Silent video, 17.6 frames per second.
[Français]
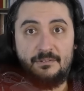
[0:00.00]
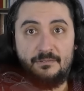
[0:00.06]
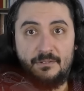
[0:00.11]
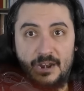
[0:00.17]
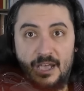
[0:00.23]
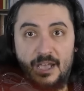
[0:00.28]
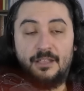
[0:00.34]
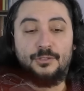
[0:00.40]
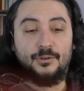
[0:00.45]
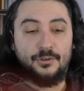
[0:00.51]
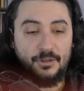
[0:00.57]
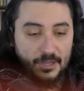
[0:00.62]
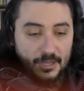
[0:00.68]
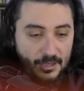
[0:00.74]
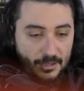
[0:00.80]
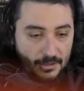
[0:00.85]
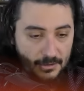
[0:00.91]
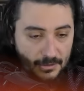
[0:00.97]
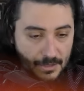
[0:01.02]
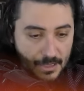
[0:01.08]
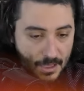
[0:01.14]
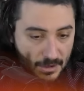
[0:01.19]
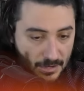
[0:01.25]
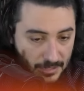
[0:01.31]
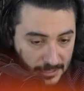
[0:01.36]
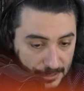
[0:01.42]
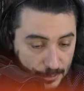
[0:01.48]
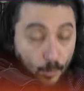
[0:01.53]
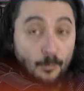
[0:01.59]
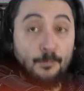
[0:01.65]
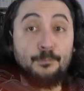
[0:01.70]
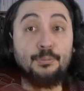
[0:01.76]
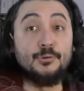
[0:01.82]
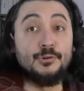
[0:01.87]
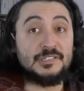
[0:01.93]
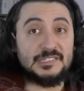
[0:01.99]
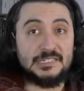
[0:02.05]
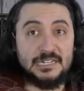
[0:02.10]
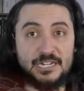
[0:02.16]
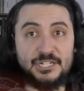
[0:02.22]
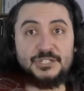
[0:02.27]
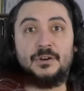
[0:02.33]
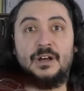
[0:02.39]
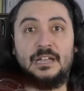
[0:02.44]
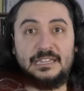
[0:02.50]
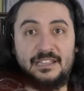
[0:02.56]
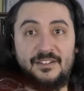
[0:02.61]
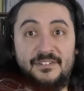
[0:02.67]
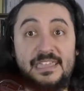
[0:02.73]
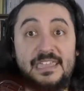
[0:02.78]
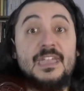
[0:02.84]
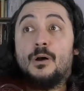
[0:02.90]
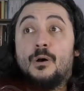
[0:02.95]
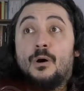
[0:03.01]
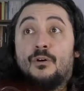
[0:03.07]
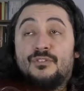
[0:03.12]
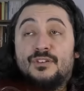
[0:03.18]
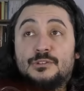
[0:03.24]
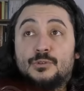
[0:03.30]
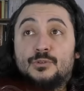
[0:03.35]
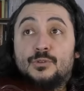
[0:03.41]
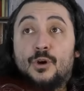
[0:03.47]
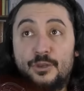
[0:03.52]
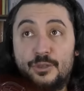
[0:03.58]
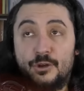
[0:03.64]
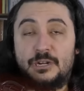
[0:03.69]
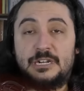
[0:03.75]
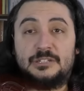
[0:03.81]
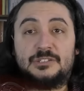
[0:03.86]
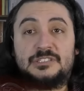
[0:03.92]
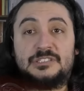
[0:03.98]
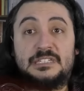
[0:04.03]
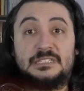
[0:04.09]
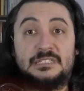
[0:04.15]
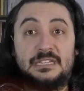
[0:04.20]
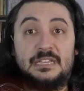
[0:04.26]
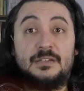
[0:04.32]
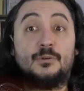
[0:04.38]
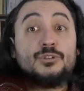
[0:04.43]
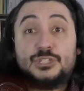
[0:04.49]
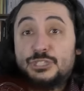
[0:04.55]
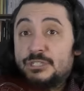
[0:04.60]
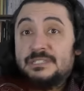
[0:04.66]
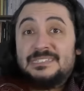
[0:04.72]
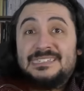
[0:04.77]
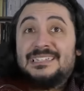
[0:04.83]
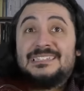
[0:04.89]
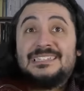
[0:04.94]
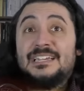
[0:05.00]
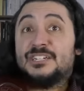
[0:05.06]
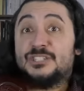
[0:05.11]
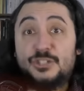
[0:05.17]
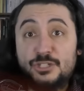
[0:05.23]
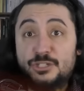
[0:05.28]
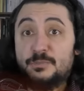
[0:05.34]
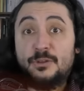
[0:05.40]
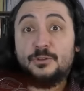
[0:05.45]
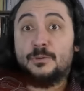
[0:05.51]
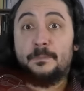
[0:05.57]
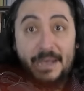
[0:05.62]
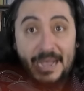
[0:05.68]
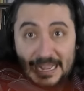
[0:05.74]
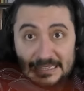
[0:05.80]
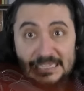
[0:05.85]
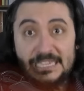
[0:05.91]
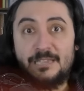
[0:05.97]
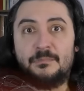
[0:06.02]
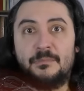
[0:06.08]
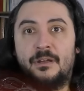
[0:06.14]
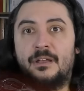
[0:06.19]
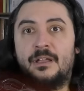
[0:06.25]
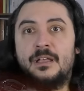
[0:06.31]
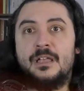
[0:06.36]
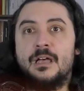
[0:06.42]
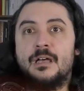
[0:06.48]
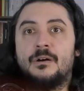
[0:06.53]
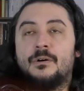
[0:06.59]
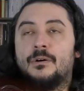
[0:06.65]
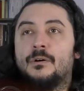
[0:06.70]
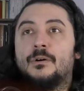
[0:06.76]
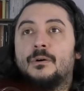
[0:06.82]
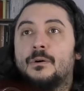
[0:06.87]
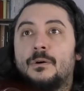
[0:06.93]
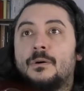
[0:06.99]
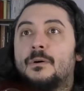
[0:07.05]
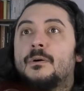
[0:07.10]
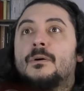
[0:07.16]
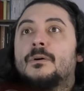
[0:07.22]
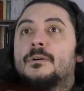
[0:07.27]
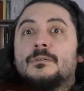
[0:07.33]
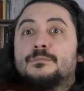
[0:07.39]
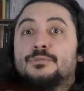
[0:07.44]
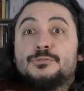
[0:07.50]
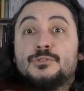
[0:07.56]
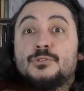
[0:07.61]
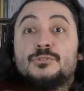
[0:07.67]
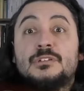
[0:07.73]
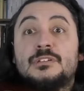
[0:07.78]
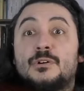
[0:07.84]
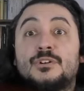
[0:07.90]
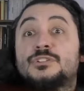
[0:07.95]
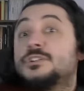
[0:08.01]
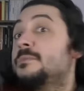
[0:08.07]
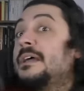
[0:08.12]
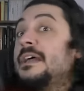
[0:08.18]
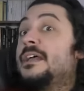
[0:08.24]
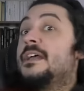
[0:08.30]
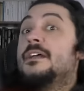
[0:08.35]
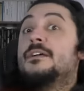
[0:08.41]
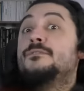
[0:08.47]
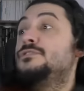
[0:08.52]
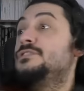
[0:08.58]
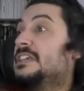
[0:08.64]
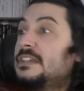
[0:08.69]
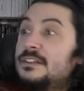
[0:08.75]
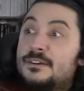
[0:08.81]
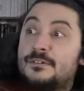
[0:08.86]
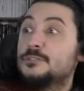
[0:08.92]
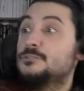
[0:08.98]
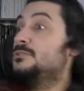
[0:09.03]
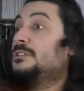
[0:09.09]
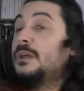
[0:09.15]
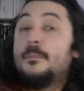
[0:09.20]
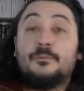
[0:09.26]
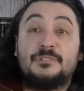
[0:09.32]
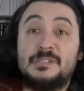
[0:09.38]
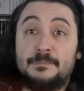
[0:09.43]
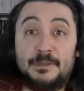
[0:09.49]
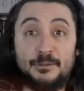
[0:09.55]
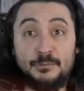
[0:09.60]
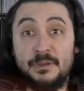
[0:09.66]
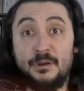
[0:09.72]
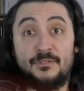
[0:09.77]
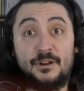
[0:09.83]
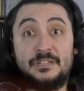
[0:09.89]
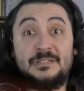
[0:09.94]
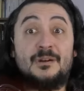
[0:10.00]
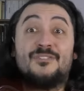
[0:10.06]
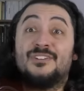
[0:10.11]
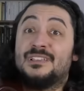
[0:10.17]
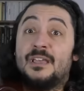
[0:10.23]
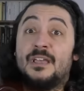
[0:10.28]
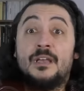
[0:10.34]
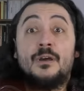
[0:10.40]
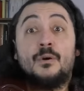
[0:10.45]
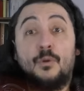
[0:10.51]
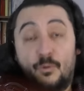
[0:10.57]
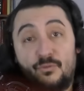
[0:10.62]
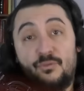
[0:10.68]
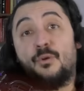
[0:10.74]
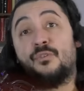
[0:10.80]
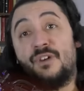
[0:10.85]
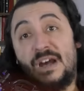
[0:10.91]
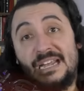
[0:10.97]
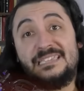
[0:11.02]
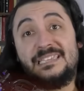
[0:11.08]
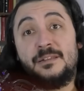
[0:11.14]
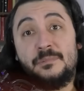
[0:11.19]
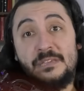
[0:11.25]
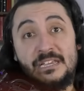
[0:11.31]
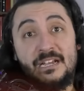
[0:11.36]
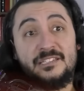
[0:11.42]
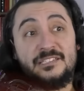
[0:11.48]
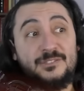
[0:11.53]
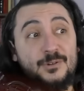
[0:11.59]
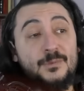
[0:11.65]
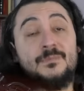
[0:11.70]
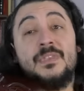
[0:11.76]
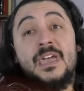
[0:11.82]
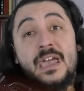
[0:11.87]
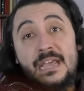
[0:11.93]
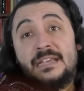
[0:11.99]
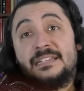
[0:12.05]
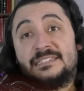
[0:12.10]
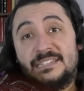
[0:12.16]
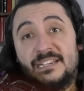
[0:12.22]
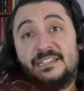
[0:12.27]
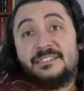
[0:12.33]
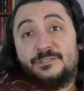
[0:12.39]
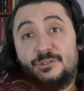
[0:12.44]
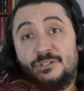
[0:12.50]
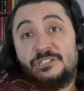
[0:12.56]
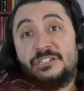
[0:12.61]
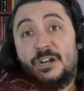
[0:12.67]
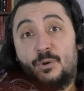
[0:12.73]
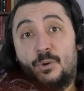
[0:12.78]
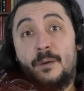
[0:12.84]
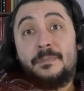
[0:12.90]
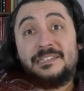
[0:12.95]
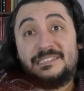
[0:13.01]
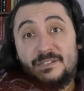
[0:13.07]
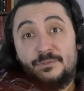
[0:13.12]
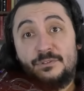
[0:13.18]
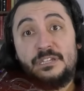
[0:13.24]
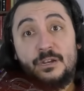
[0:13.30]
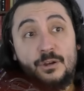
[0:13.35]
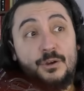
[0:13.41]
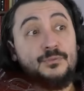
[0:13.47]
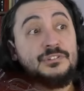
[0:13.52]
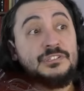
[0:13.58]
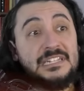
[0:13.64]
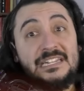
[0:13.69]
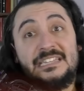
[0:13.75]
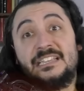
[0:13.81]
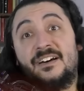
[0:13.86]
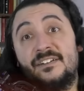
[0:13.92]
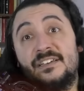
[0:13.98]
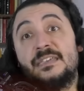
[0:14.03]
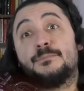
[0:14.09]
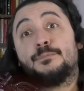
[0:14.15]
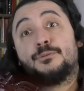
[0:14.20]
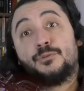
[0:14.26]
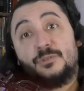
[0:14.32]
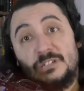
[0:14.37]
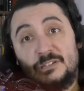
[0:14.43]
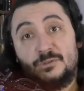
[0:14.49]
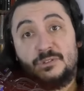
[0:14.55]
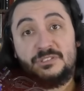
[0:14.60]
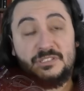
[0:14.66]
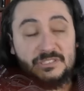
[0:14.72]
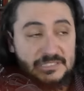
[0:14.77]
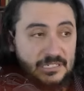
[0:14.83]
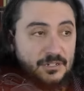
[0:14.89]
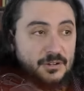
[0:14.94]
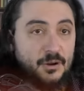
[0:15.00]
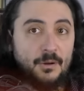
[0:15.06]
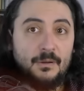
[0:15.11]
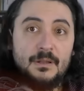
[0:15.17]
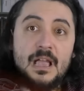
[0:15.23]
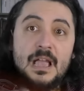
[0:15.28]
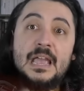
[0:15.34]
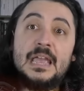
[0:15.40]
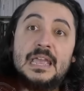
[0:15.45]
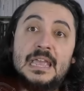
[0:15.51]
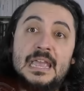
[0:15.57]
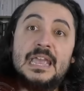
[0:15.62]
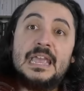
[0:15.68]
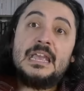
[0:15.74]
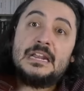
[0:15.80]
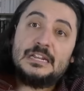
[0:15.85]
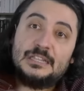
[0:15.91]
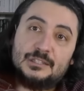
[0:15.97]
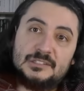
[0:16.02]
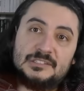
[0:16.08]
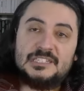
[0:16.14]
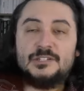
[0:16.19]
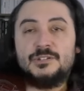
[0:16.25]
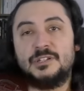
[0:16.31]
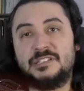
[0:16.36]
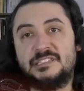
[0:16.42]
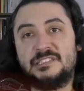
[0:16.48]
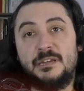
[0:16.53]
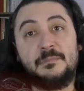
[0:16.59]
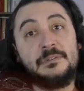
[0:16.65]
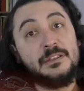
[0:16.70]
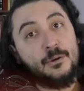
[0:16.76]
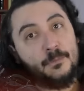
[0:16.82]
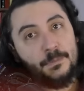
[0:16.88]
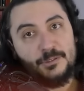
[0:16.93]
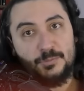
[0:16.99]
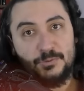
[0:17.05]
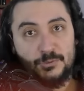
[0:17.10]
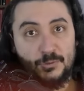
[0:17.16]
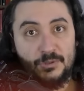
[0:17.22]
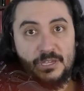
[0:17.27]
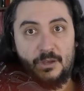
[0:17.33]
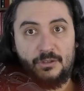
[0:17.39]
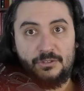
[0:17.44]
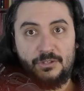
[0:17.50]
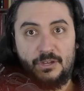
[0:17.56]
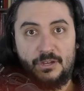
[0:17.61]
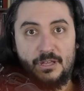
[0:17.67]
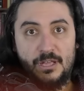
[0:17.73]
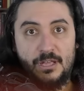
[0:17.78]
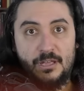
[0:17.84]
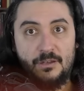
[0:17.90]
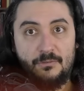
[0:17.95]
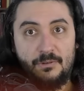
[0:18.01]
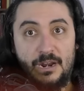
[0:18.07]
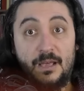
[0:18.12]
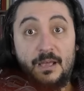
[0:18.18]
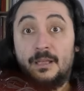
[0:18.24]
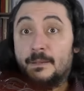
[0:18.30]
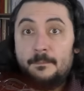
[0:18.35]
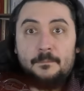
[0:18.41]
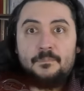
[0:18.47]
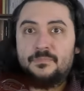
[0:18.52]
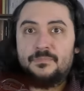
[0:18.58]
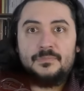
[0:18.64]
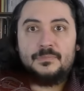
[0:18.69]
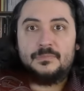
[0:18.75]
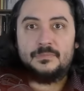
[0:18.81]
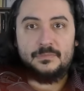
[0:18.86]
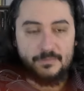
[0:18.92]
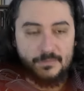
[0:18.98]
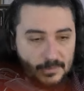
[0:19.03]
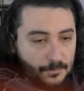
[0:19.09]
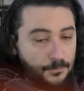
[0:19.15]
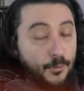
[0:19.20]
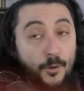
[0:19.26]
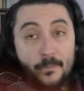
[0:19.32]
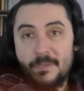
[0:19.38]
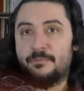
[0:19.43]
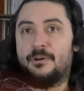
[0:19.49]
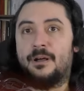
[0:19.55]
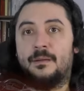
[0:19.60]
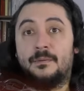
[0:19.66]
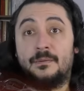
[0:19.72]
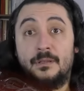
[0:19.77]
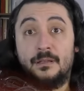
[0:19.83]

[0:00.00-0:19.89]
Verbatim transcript: Voilà, donc on pousse les gens à travailler, en fait on oriente la société, c'est un changement de paradigme. Euh, euh, plutôt que de dire aux gens, ben, vous allez avoir du temps pour vous épanouir, on va leur dire, en fait, on va arrêter l'immigration, ça suggère quoi bah, Ça veut dire que vous allez travailler plutôt jusqu'à 65 ans et les 35 heures, c'est terminé, on passe plutôt aux 40 heures. Voilà. Premier point.